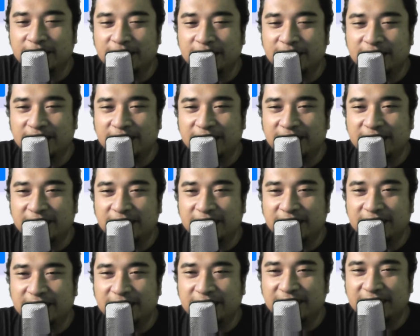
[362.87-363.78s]
Bagi anda
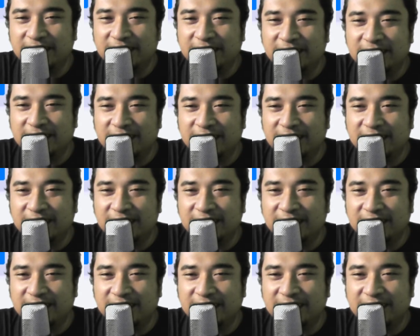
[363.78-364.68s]
pecinta film dengan
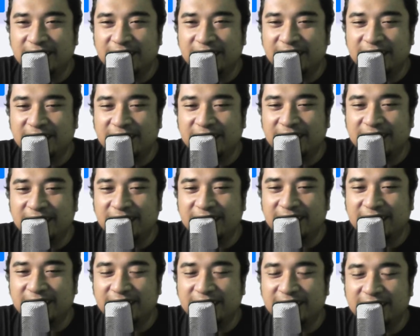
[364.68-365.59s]
genre science
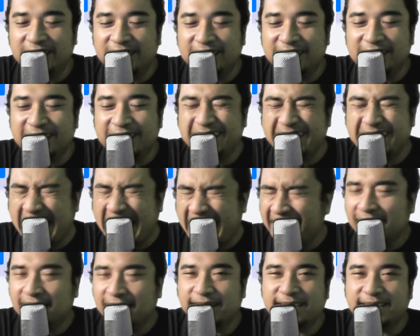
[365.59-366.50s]
fiction, rasanya film
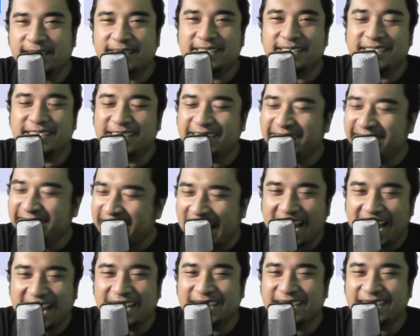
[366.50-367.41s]
nice, wajib untuk
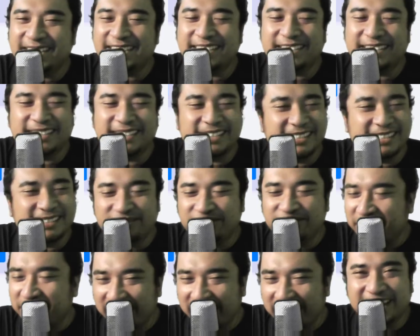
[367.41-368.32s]
nice, ke
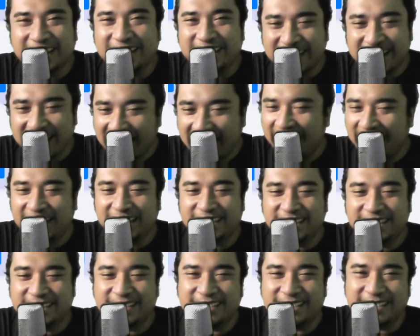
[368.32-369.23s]
dalam very
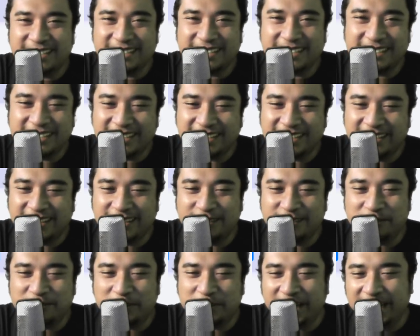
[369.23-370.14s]
nice.
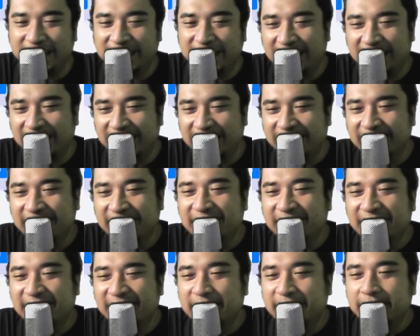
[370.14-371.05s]
Oh my god,
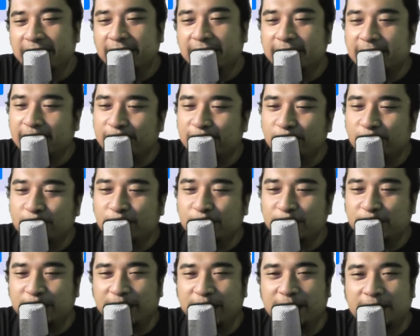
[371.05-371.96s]
kita
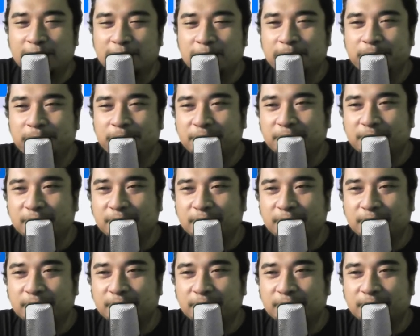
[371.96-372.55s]
download ya.